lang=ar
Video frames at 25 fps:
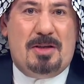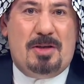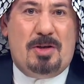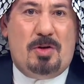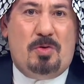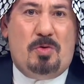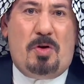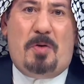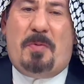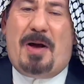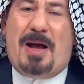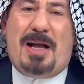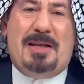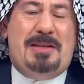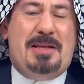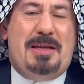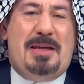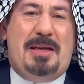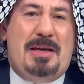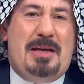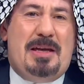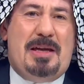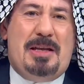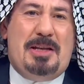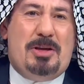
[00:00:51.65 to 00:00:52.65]

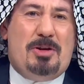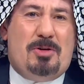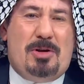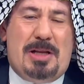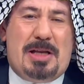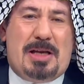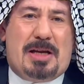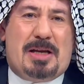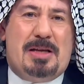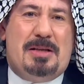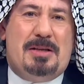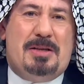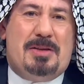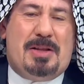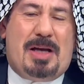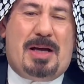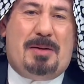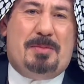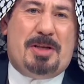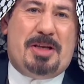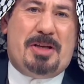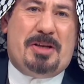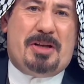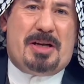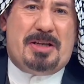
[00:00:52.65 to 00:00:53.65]
وبعدين يقول لك النظام
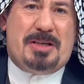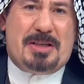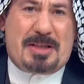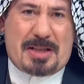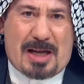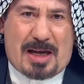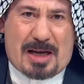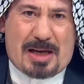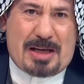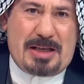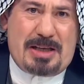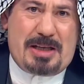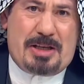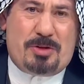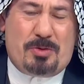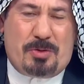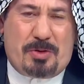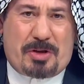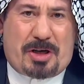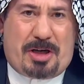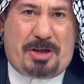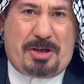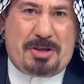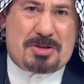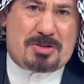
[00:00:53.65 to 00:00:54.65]
الايراني داخليا هو
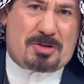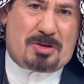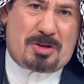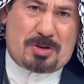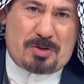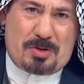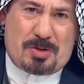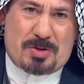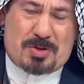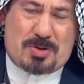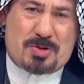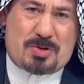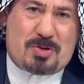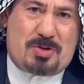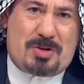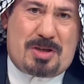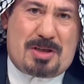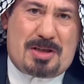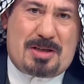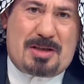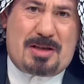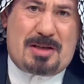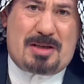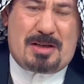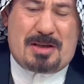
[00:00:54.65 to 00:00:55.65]
راح يسقط ويجون
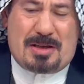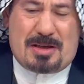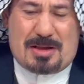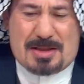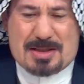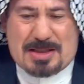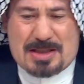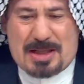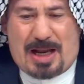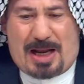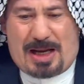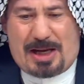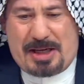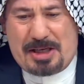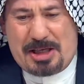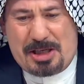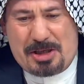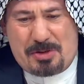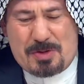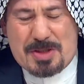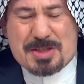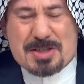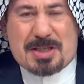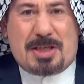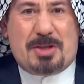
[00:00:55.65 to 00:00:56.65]
الاصلاحيين
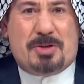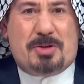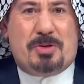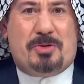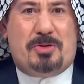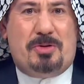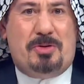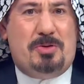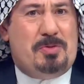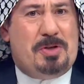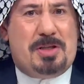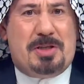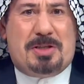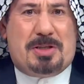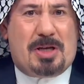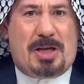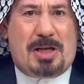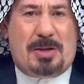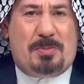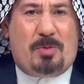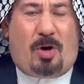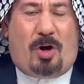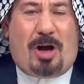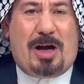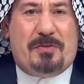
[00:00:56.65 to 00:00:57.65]
ويسيطرون وينتهي
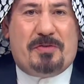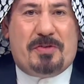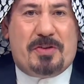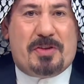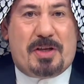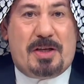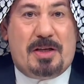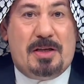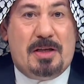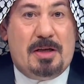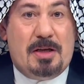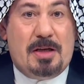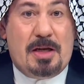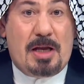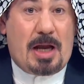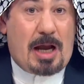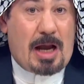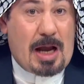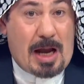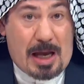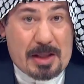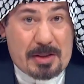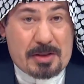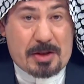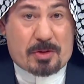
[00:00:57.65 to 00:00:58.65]
المحافظين
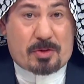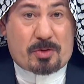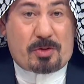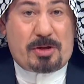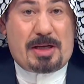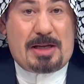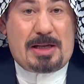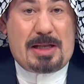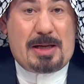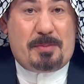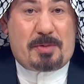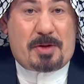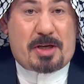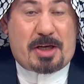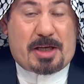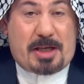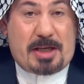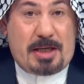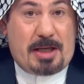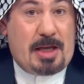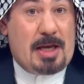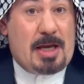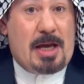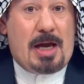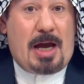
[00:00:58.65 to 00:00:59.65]
هذه الرؤيه
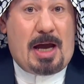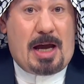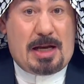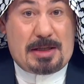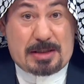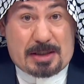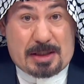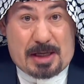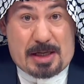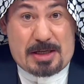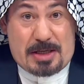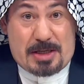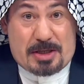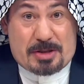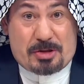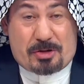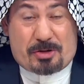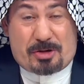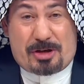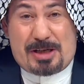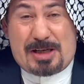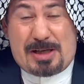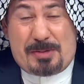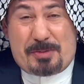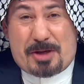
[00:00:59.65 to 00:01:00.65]
الامريكيه هل تغيرت
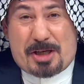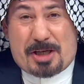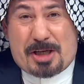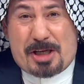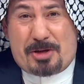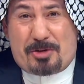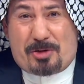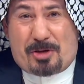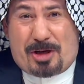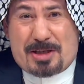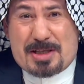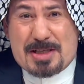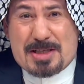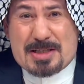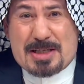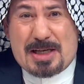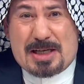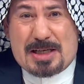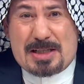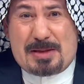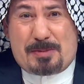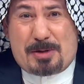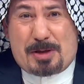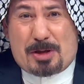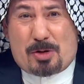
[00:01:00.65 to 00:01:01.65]
الرؤيه الامريكيه انه راح
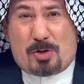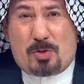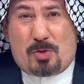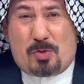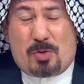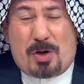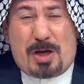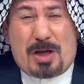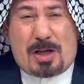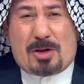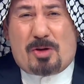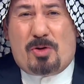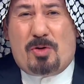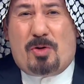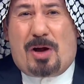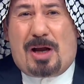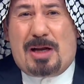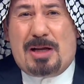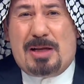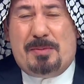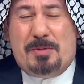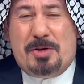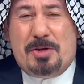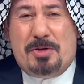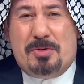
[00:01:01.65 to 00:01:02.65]
تستخدم القوه القوه
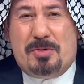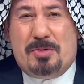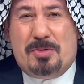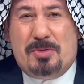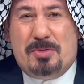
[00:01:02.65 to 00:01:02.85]
على منو